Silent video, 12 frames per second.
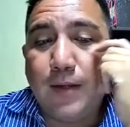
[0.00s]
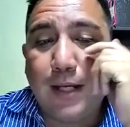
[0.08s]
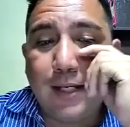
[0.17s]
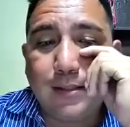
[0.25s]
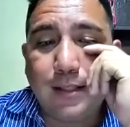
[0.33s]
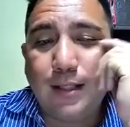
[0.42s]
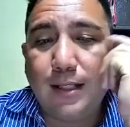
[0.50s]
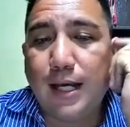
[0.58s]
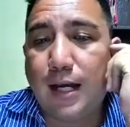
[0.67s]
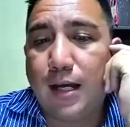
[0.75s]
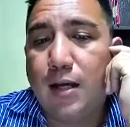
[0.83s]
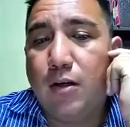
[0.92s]
Ese
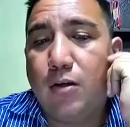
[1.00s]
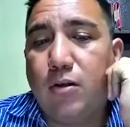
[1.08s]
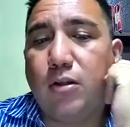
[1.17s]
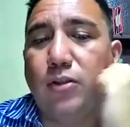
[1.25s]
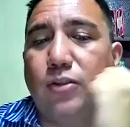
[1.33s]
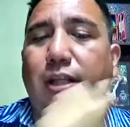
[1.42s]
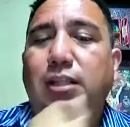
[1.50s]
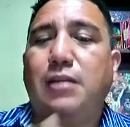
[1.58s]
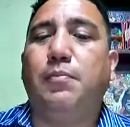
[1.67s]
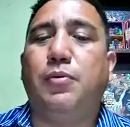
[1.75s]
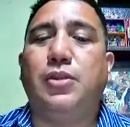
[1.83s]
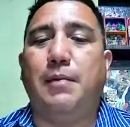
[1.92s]
día con
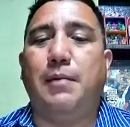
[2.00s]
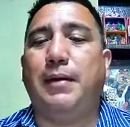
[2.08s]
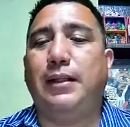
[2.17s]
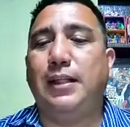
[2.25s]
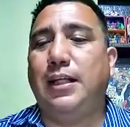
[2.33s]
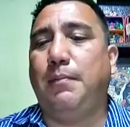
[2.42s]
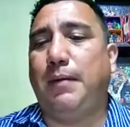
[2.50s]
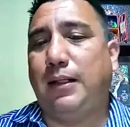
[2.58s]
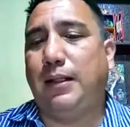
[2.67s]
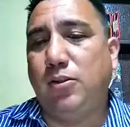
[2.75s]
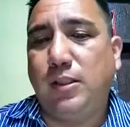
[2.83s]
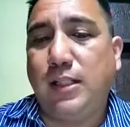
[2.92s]
contratiempos en la partida,
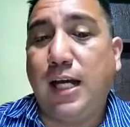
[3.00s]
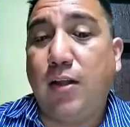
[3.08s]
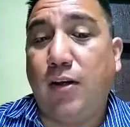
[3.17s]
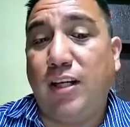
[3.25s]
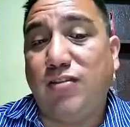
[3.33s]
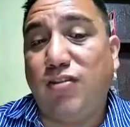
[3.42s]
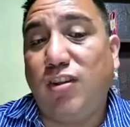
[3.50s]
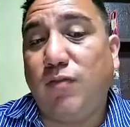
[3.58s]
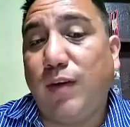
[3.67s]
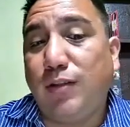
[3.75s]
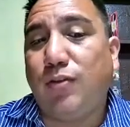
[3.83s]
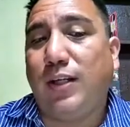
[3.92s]
partido sesgado. Street
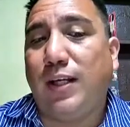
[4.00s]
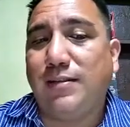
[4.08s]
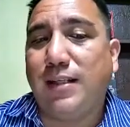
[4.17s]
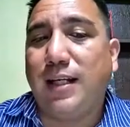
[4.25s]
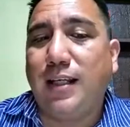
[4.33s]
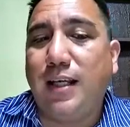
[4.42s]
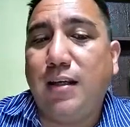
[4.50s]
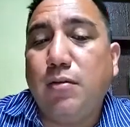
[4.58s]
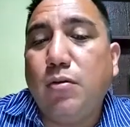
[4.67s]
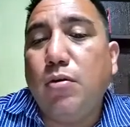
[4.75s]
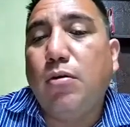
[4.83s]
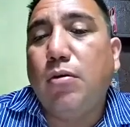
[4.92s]
Better, que está aquí,
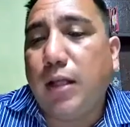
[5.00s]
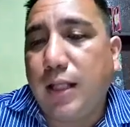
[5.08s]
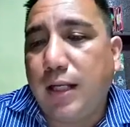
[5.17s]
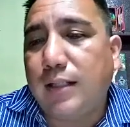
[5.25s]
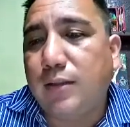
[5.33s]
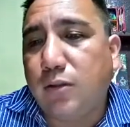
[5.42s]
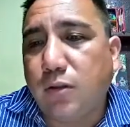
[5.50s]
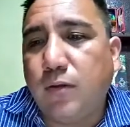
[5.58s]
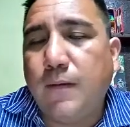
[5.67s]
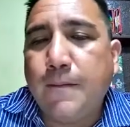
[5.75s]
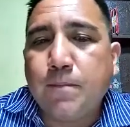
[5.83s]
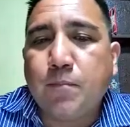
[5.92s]
lo
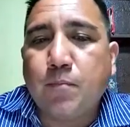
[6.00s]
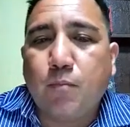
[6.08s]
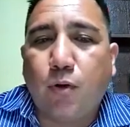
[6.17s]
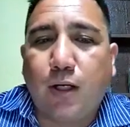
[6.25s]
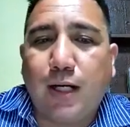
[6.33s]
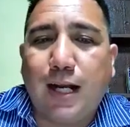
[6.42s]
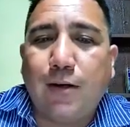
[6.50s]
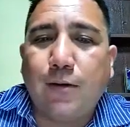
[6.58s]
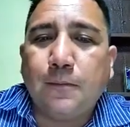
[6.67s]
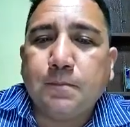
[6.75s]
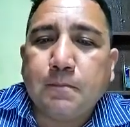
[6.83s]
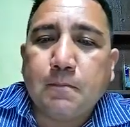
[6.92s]
adelantó por claro.